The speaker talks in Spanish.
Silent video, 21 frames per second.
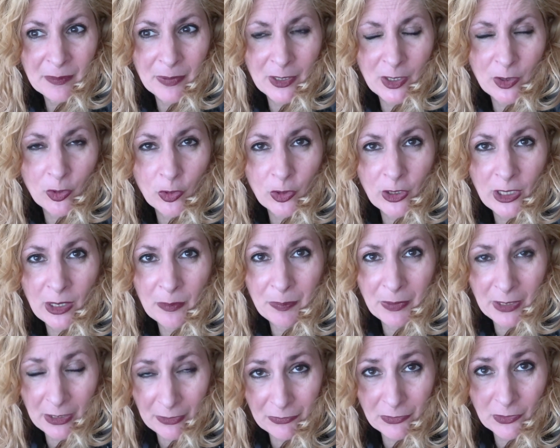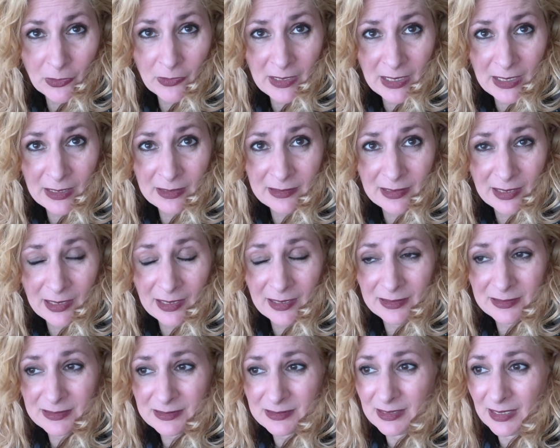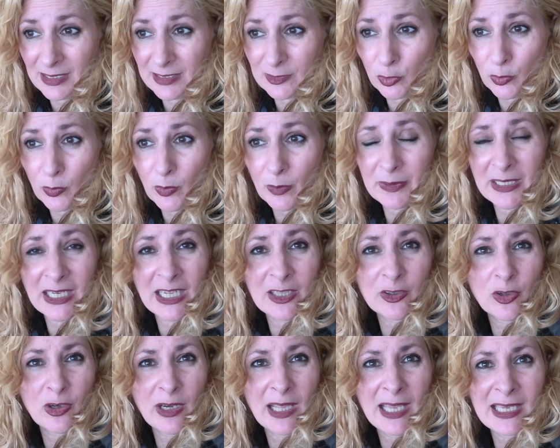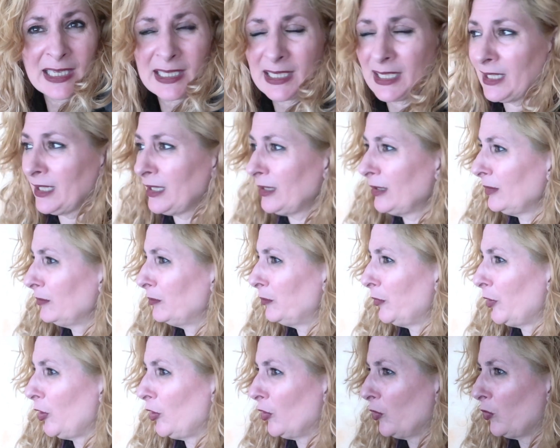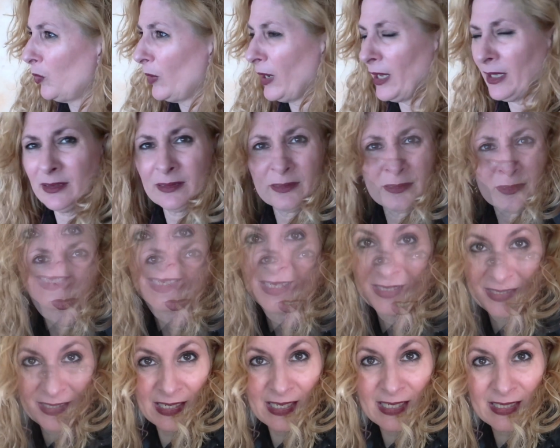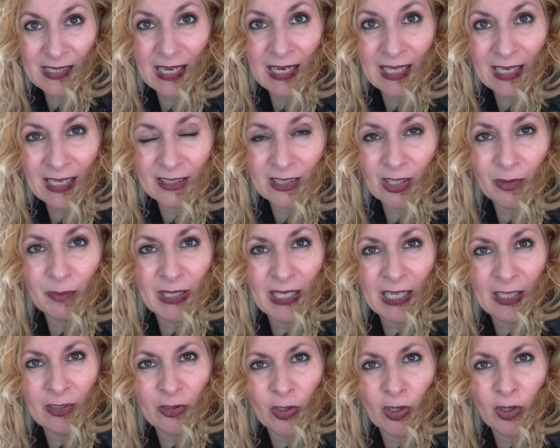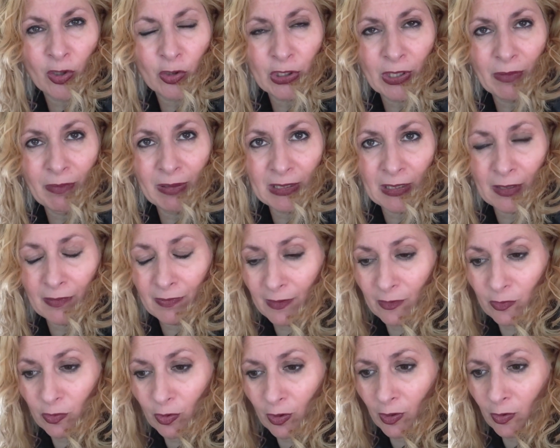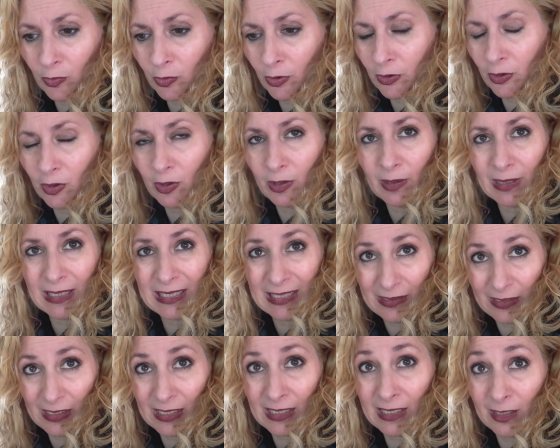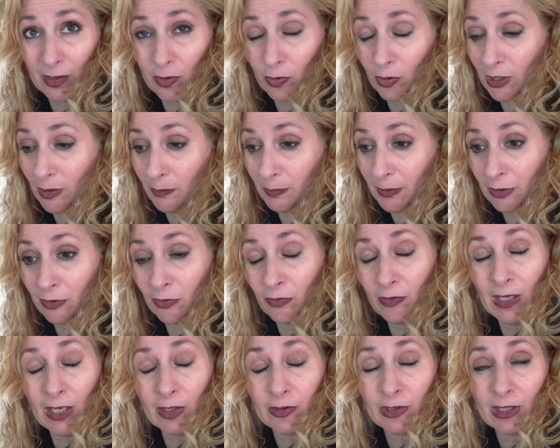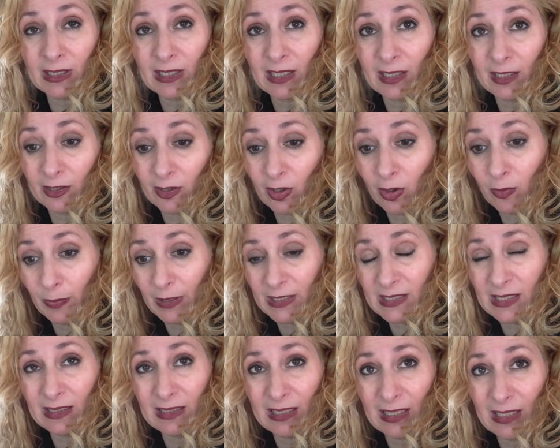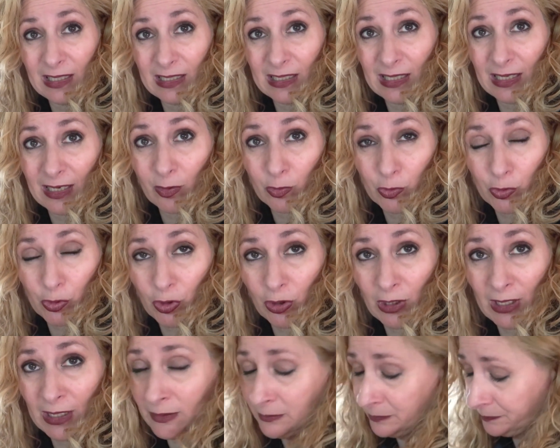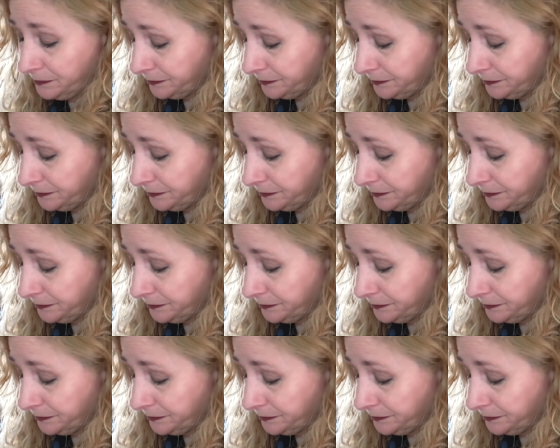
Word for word: Pero con el precio de esta, se estuvo mirando la Xbox One. Eh, sí, esa es la que está mirando, que costaba 300 euros. Digo, es que, es que con el precio de la otra tele te compras esa tele y la consola